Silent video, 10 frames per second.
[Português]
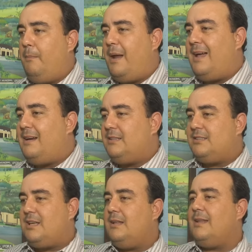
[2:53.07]
para
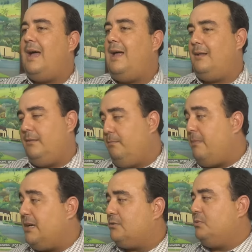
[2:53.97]
sanar,
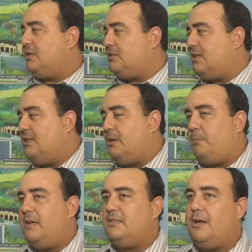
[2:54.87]
mesmo que seja
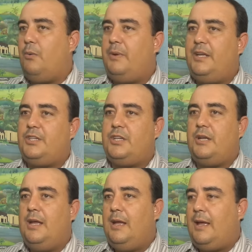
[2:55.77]

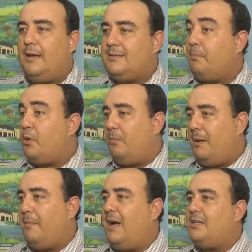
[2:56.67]
parcialmente, essa
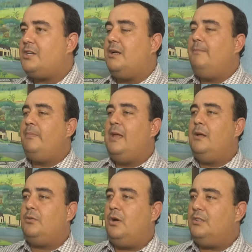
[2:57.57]
problemática.
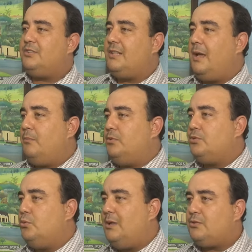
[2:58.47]
Nós
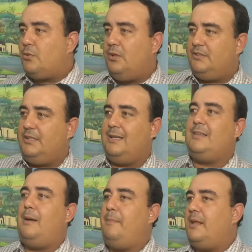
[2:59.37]
temos duas coisas em
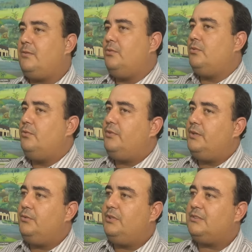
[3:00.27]
andamento no
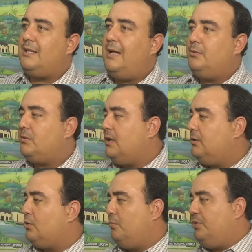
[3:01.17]
governo do estado,
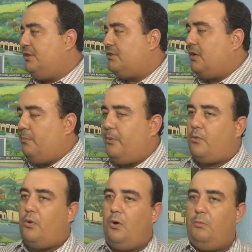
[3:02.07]
tanto o município
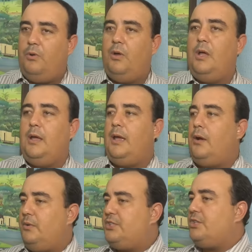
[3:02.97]
como
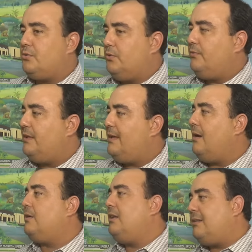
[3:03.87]
é, o Instituto
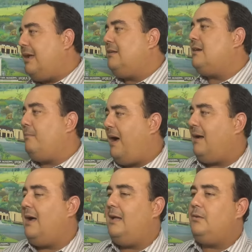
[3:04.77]
Federal, que tem
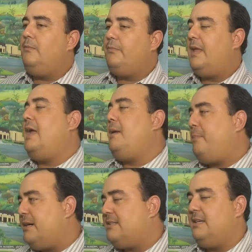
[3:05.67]
trabalhado em
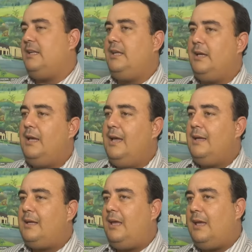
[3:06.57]
parceria,
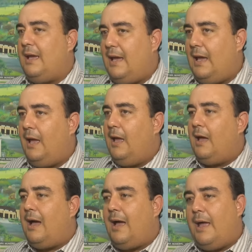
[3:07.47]
que é
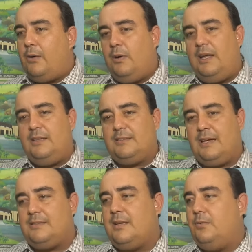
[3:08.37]
a
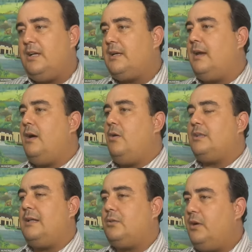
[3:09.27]
regularização daquela
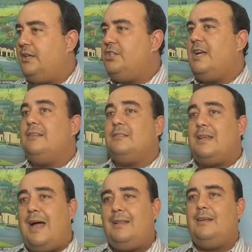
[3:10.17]
rotatória de
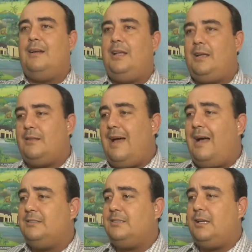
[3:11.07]
entrada ali que
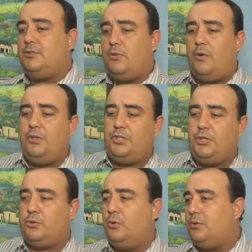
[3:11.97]
dá acesso ao
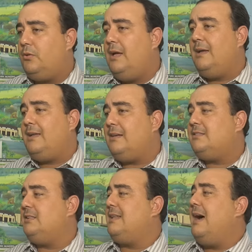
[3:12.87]
Instituto e à
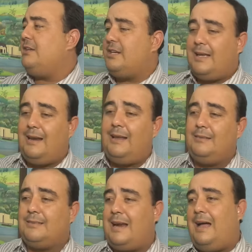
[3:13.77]
cidade, aquela
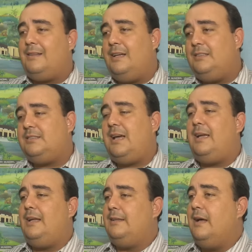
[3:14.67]
entrada e
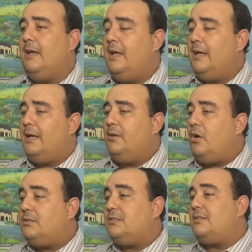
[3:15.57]
saída. E
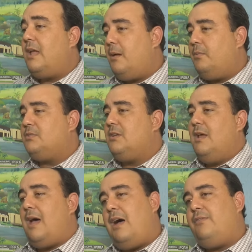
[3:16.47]
nós temos
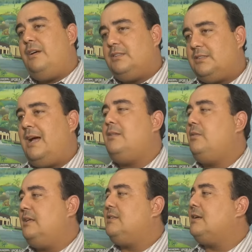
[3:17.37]

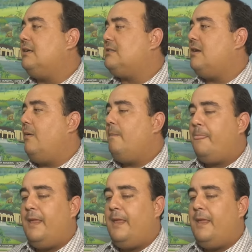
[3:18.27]
avançado nessa questão.